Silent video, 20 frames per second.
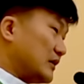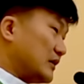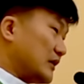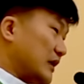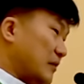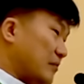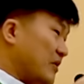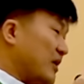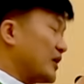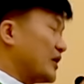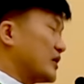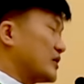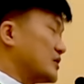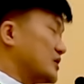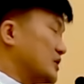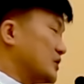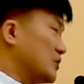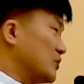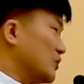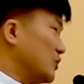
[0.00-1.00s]

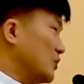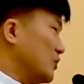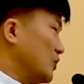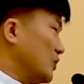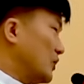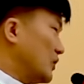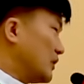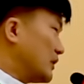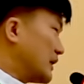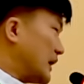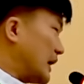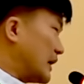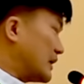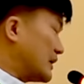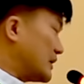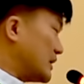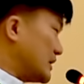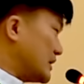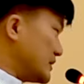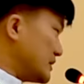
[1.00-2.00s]
내팽개치고
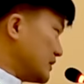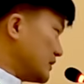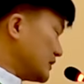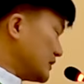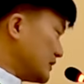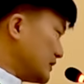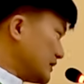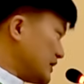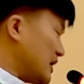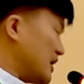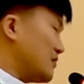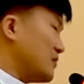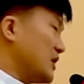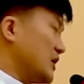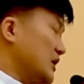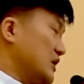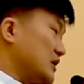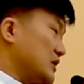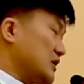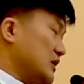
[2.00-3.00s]
다른 이성을
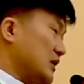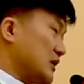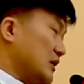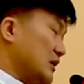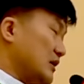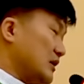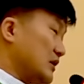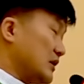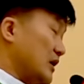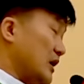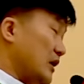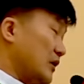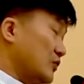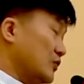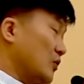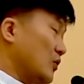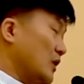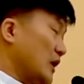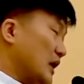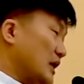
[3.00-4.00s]
탐하기 시작하는
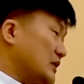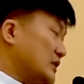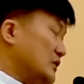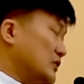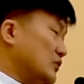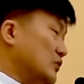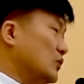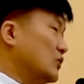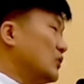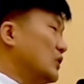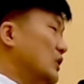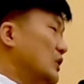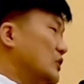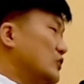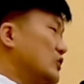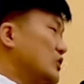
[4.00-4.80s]
행동까지도